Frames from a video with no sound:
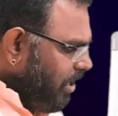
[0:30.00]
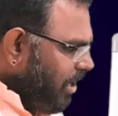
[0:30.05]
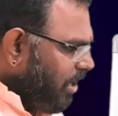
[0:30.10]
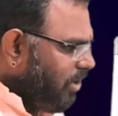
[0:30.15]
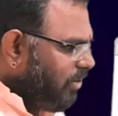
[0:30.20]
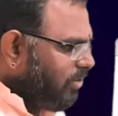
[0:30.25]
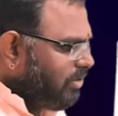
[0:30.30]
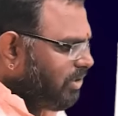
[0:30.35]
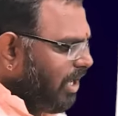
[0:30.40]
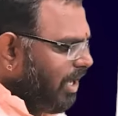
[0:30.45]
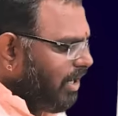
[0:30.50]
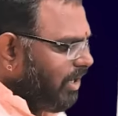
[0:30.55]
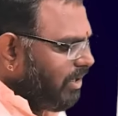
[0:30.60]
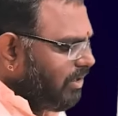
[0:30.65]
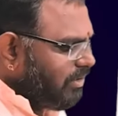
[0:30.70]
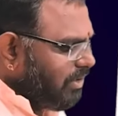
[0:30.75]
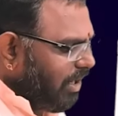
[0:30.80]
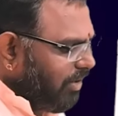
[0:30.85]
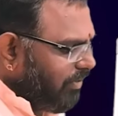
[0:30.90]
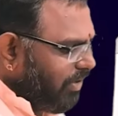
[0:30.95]
ఏడవ
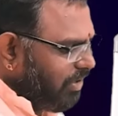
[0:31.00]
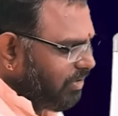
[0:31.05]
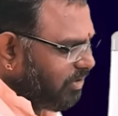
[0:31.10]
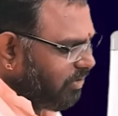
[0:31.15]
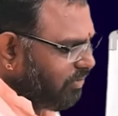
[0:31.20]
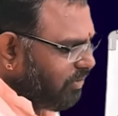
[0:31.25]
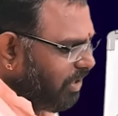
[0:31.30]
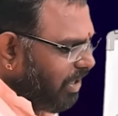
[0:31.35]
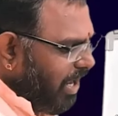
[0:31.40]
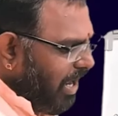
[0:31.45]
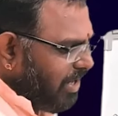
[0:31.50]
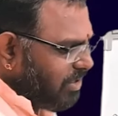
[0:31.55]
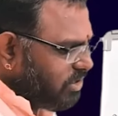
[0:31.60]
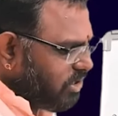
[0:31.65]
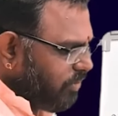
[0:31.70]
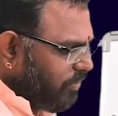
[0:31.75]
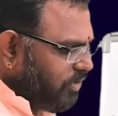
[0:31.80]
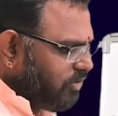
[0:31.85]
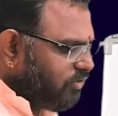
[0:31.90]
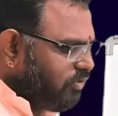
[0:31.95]
తారీఖు తర్వాత నుండి
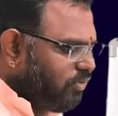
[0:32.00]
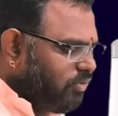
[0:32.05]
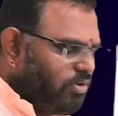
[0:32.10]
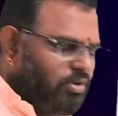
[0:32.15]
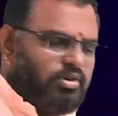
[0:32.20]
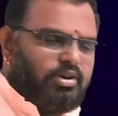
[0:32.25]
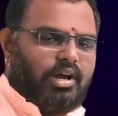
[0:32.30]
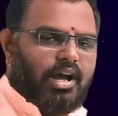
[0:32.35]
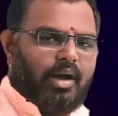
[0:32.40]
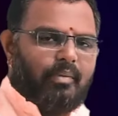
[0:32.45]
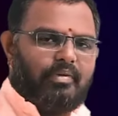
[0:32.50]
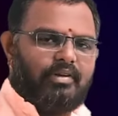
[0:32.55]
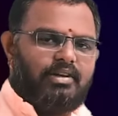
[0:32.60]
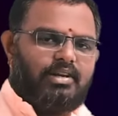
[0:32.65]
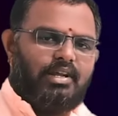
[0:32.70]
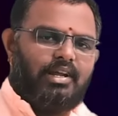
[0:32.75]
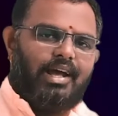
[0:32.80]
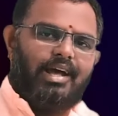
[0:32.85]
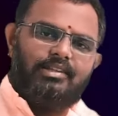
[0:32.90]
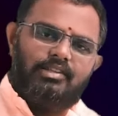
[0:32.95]
అష్టమ శుక్రుడు కాబట్టి